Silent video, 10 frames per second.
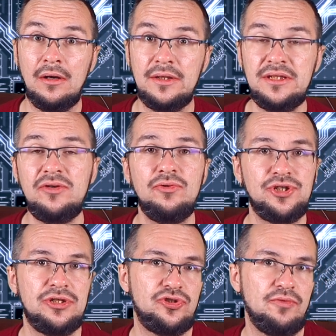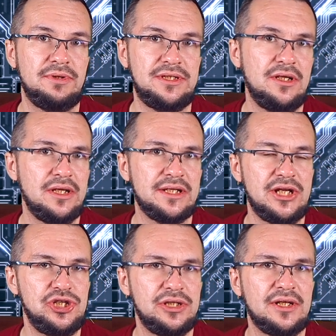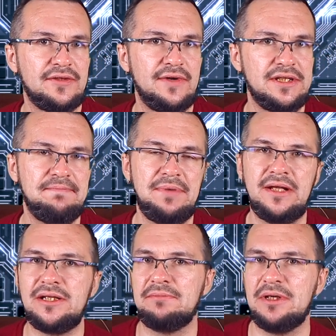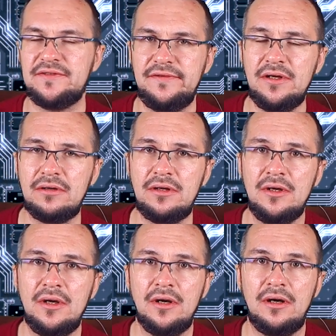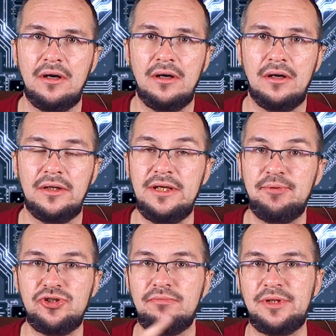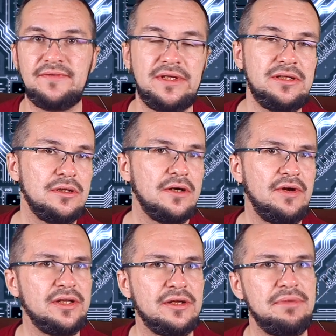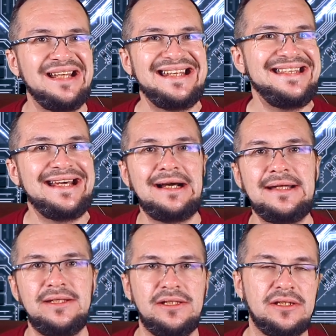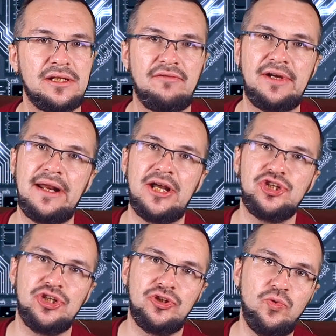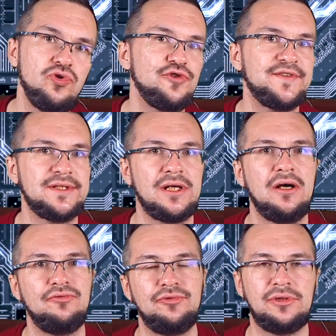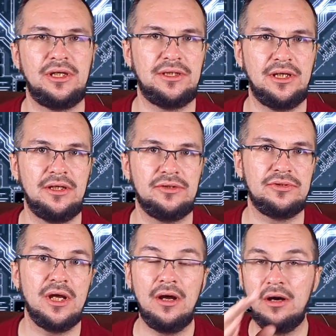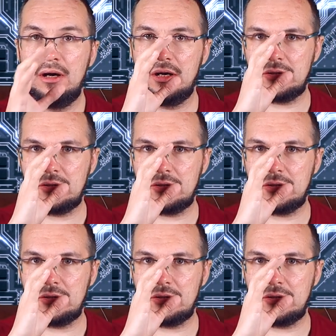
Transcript: не очень чтобы сильная защита от воды, 5 атмосфер, э, и причем производитель говорит, ребята, не ходите там в горячий душ, в сауну и так далее. То есть а